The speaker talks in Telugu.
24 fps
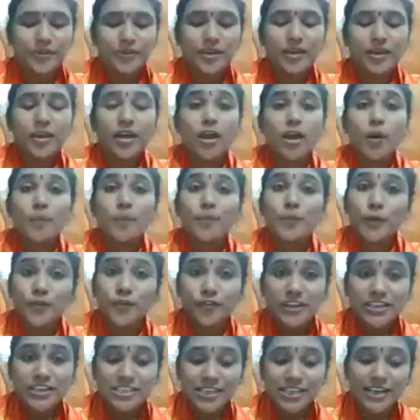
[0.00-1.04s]

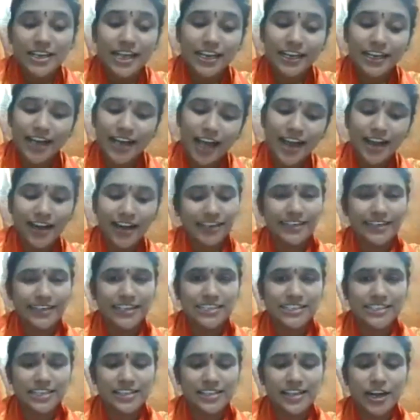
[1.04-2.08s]
ప్రొఫెషనల్ గా డీల్
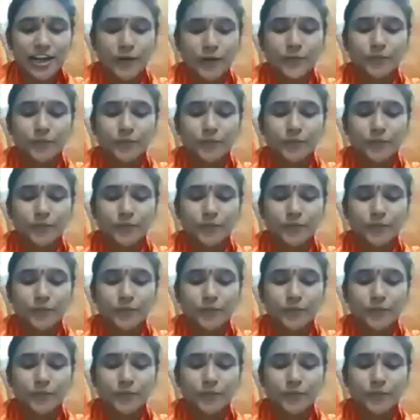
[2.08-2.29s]
చేశాడు